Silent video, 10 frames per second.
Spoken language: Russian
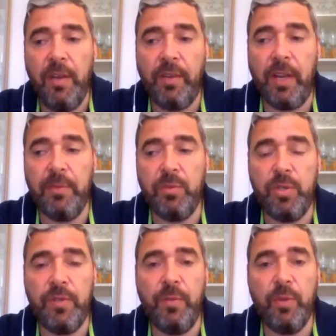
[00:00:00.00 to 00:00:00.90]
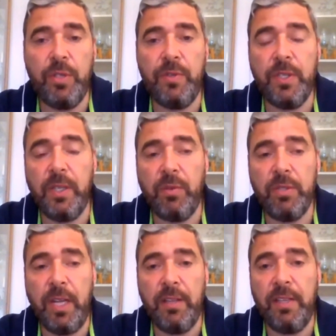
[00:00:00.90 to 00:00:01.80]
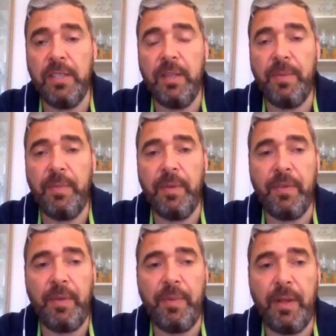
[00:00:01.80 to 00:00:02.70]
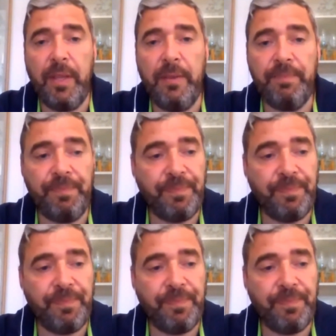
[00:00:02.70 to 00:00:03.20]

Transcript: В крайнем случае вы можете всегда узнать, если, например, в компании